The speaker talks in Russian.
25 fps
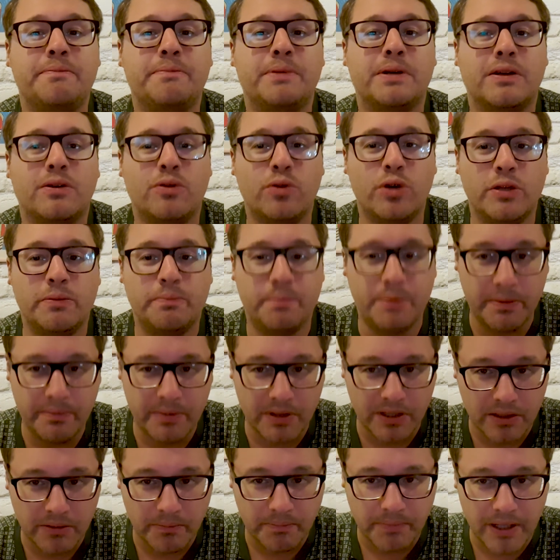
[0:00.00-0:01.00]
проходят
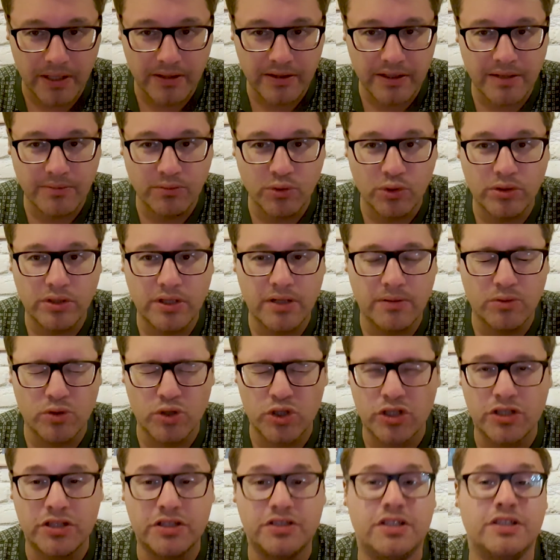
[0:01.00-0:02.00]
примерно по одному и тому
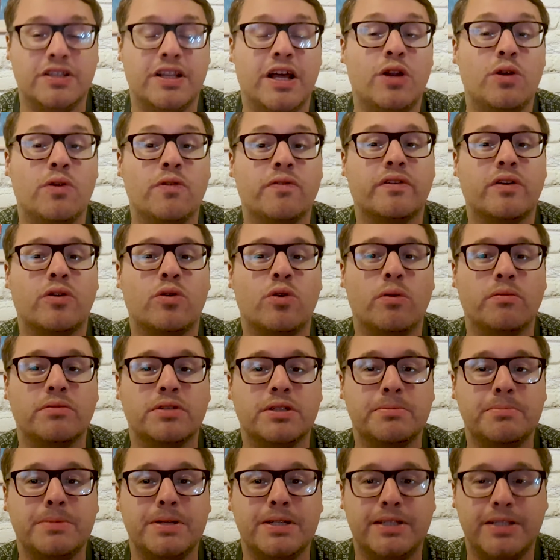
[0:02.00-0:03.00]
же сценарию. В каком
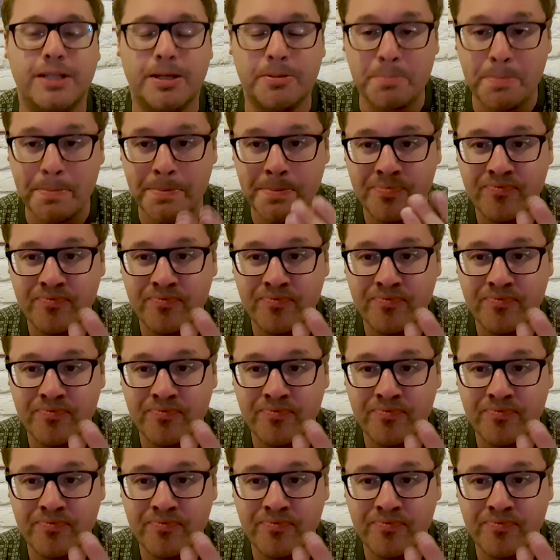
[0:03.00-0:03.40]
смысле?